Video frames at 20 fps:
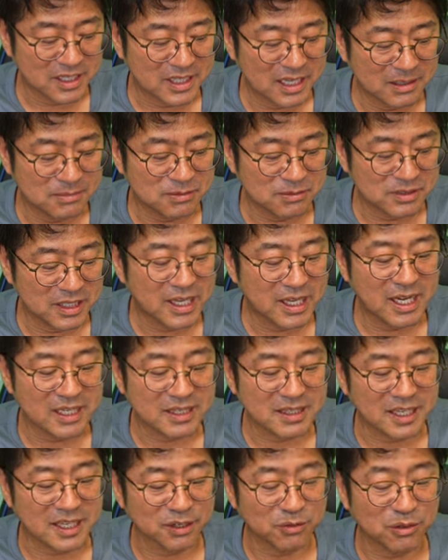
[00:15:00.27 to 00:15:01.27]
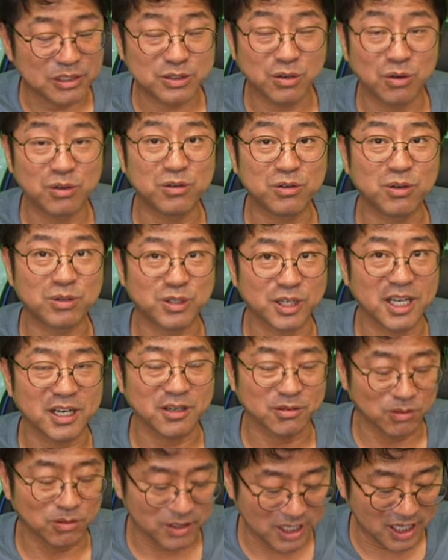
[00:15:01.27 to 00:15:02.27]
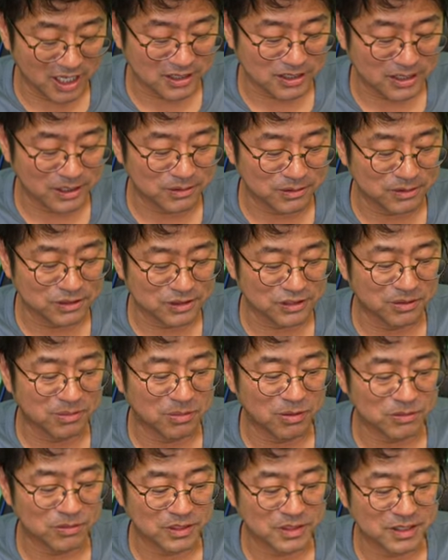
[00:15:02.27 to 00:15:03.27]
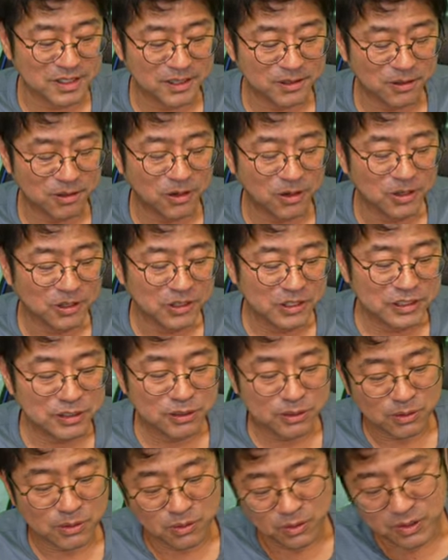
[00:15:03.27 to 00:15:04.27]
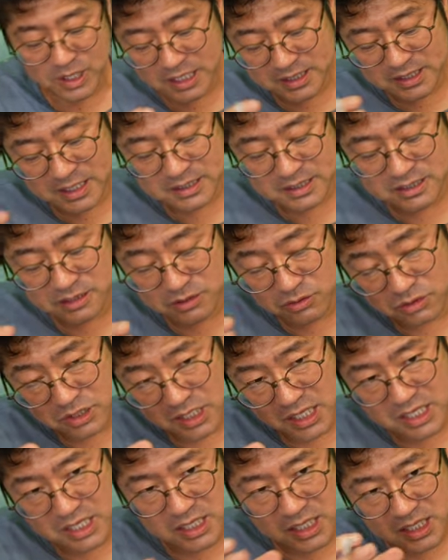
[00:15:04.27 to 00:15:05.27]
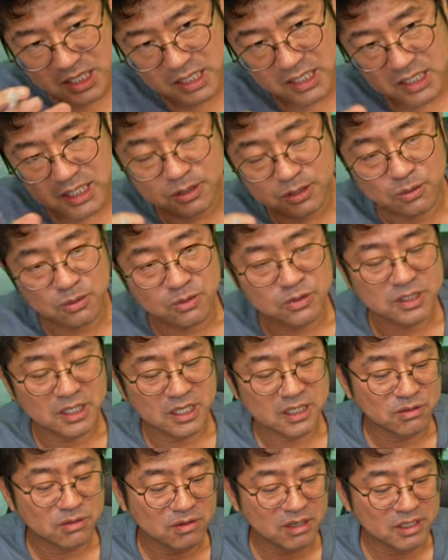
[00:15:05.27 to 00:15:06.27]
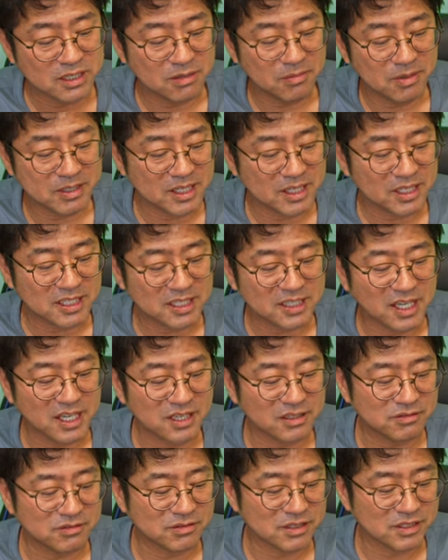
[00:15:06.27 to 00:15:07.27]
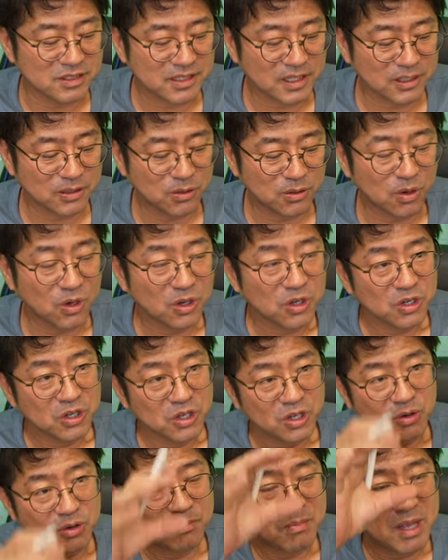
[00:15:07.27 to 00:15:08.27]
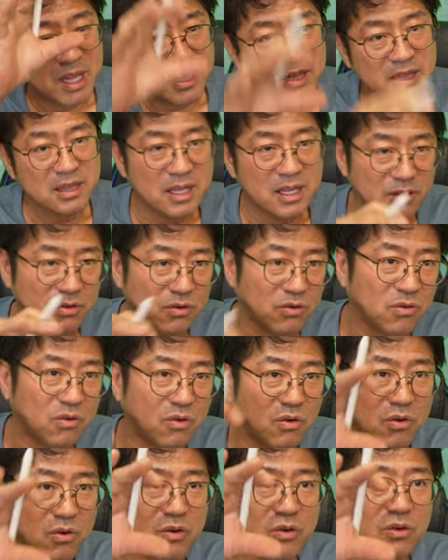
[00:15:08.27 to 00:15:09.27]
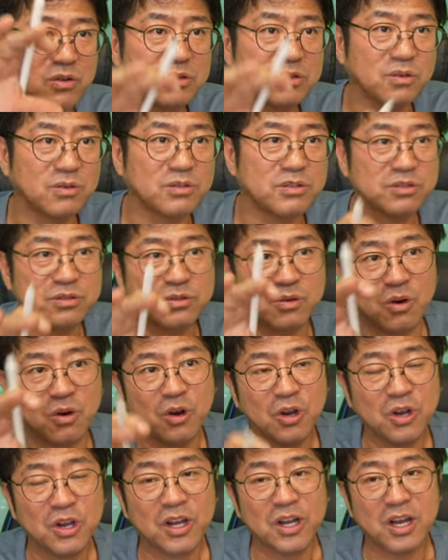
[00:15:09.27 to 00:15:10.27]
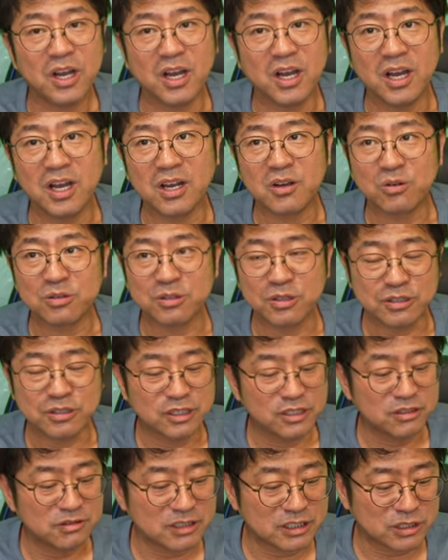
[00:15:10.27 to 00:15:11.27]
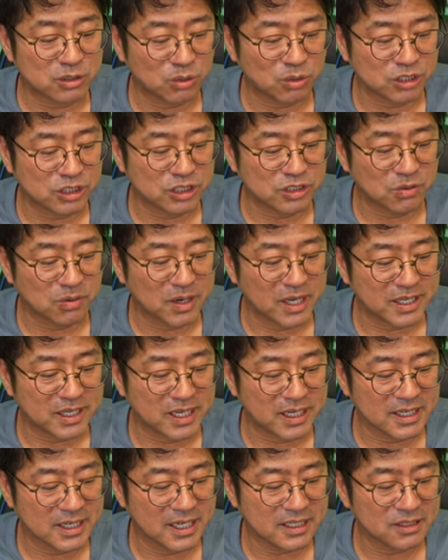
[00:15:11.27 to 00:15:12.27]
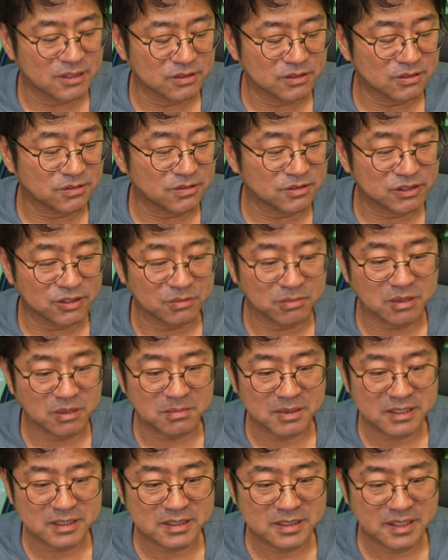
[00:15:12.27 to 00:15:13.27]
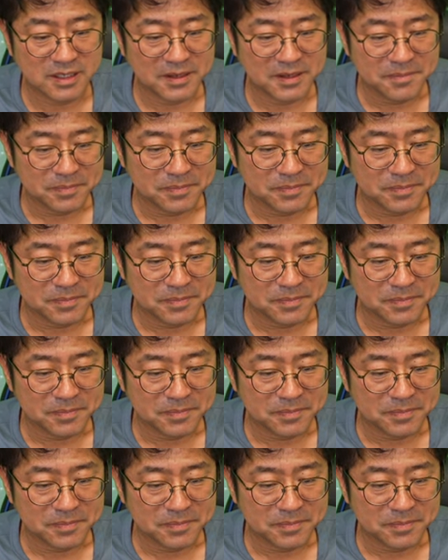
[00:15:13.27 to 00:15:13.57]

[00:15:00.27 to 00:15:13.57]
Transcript: 多分狙ったのはそういうことやろうなっていうふうに思うんですけどちょっとこう形の線的な動性とかではできているんですけど面でのこうそういうこうことっていうのは少し弱いかなというふうに思います。